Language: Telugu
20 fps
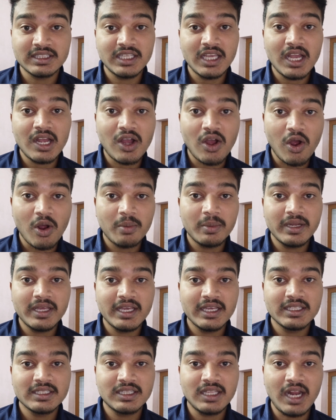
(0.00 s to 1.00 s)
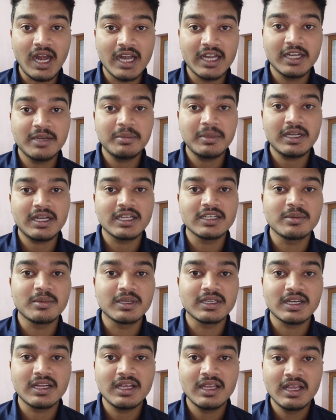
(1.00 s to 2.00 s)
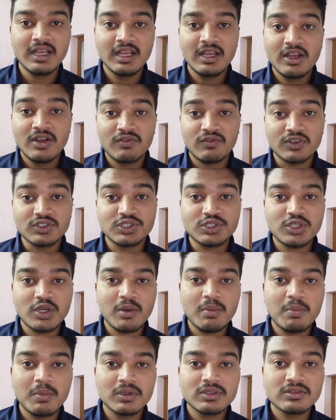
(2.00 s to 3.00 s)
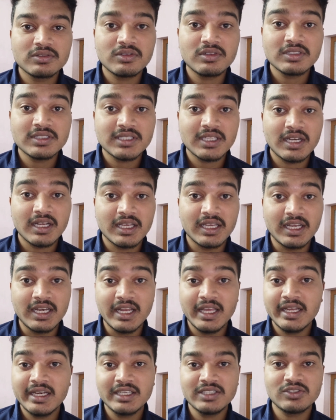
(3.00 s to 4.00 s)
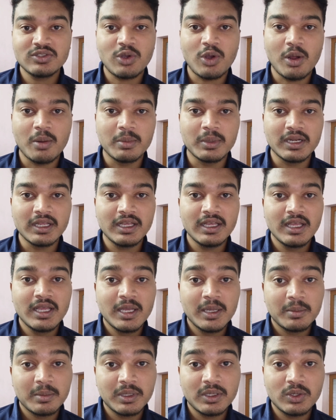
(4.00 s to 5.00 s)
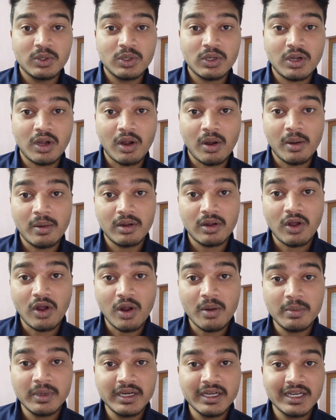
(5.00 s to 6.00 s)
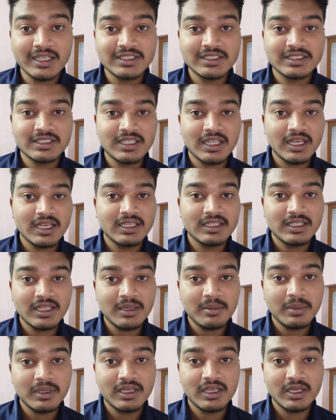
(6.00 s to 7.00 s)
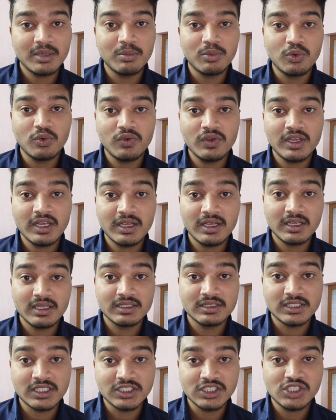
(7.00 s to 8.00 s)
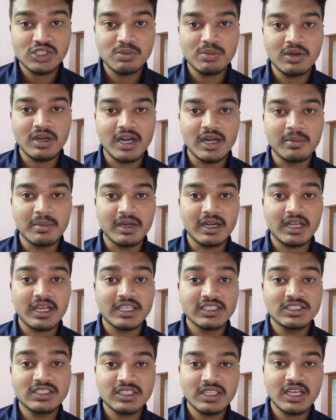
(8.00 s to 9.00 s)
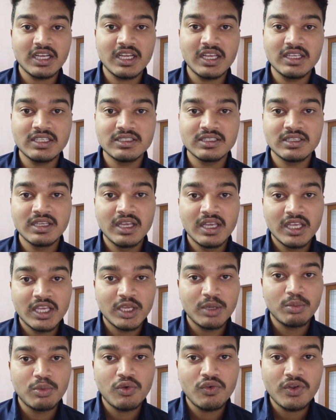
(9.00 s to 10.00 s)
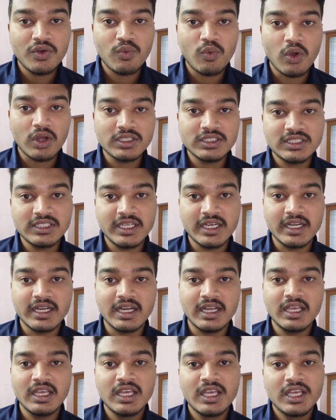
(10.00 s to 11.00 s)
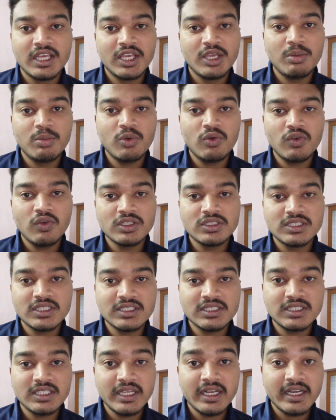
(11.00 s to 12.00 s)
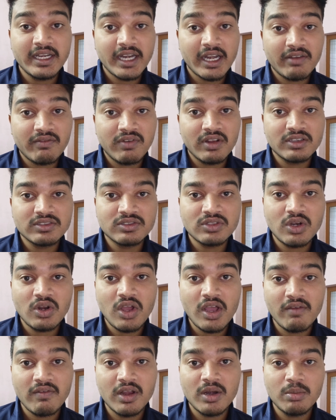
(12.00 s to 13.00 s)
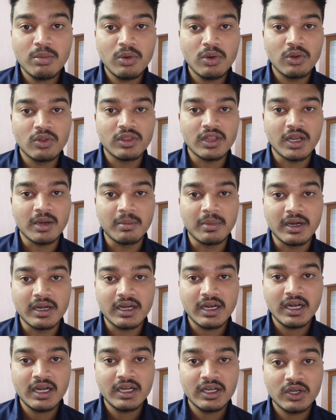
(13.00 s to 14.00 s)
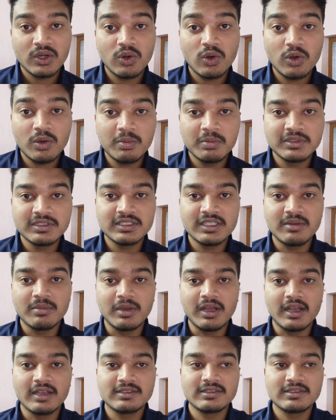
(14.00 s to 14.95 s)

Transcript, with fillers: సత్య కామెడీ అయితే అల్టిమేట్ అనమాట ఫస్ట్ హాఫ్ మొత్తం అసలు హిలేరియస్ కామెడీ మీరు కా కామెడీ నచ్చితే అయితే మీకు ఈ మూవీ సజెషబుల్ అనమాట ఖచ్చితంగా ఈ ఈ మూవీని వాచ్ చేయండి ఈ మూవీ వచ్చేసి నెట్ఫ్లిక్స్లో అవైలబుల్ ఉందన్నమాట డోంట్ మిస్ ఇట్